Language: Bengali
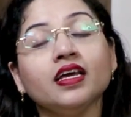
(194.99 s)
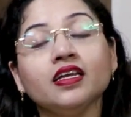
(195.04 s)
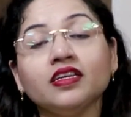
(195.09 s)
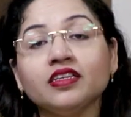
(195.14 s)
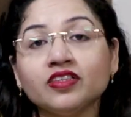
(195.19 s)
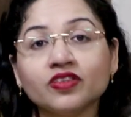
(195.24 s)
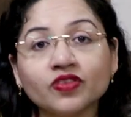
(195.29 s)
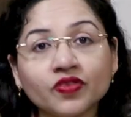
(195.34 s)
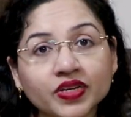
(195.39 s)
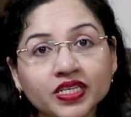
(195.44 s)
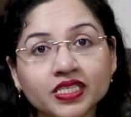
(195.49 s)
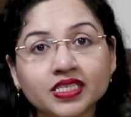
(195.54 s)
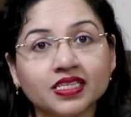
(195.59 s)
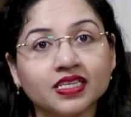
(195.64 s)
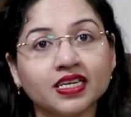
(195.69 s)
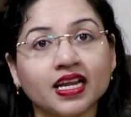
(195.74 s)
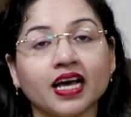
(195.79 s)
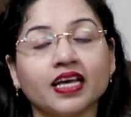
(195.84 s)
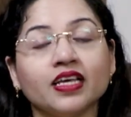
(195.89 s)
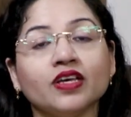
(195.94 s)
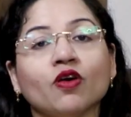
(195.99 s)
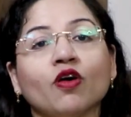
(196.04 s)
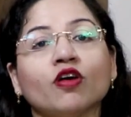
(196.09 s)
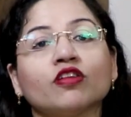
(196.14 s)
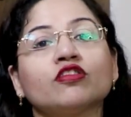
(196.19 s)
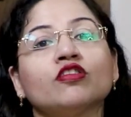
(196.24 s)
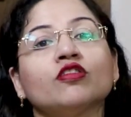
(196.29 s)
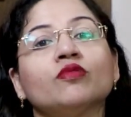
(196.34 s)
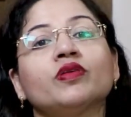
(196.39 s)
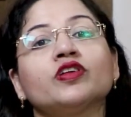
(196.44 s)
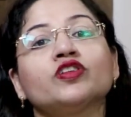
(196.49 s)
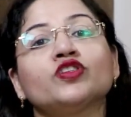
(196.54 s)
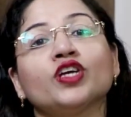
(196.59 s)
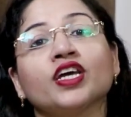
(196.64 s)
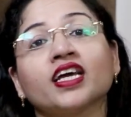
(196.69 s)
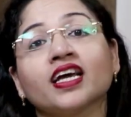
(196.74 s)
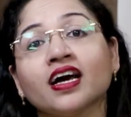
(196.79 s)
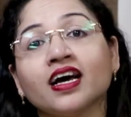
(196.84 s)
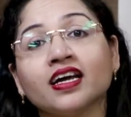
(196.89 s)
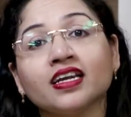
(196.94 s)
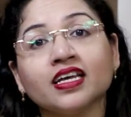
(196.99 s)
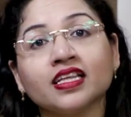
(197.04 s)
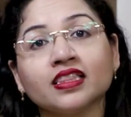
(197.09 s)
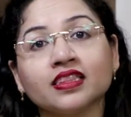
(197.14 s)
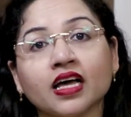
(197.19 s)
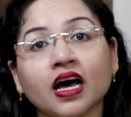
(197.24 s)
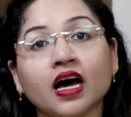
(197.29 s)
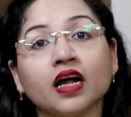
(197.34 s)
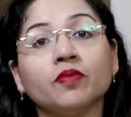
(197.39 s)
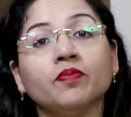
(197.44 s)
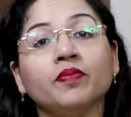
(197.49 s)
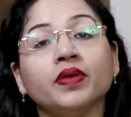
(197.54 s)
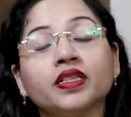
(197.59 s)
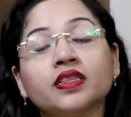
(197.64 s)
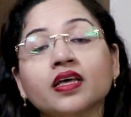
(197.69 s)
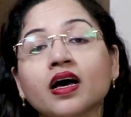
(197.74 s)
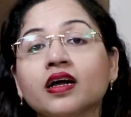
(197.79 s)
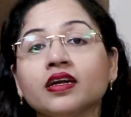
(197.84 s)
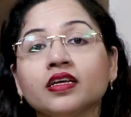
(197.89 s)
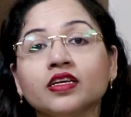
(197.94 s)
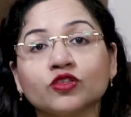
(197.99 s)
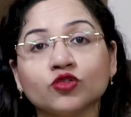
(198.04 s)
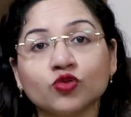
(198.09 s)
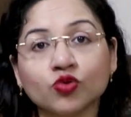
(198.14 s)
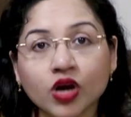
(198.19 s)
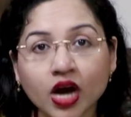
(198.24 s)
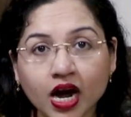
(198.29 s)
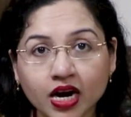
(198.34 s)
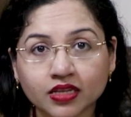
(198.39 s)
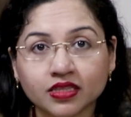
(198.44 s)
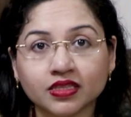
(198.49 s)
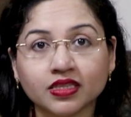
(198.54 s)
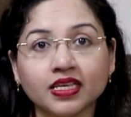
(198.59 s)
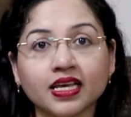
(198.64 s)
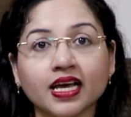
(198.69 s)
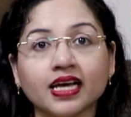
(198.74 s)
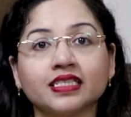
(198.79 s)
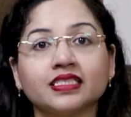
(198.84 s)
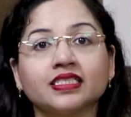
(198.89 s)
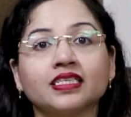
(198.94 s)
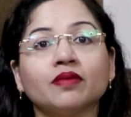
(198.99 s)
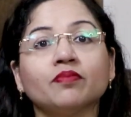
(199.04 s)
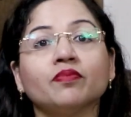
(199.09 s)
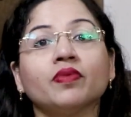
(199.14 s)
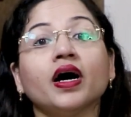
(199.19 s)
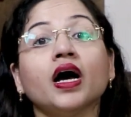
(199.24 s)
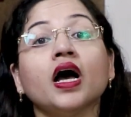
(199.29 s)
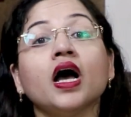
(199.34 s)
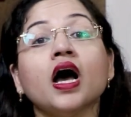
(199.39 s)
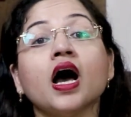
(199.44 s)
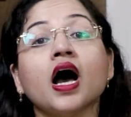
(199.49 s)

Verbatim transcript: ইন্টারেস্ট নাই অথবা সেখানে তার মেধার একটু ঘাটতি আছে বা